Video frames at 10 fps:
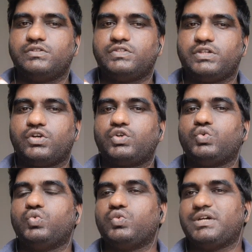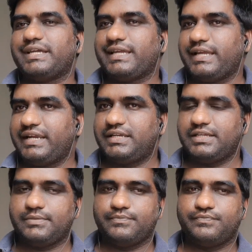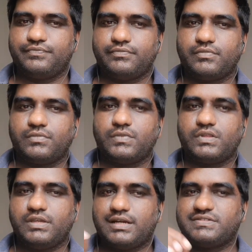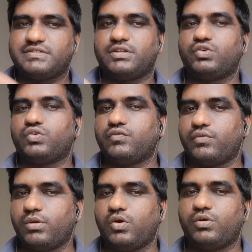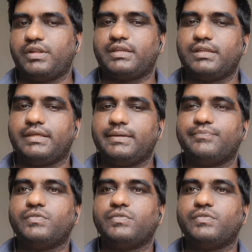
ज़ीरो टू एटी या ज़ीरो टू फुल होने के लिए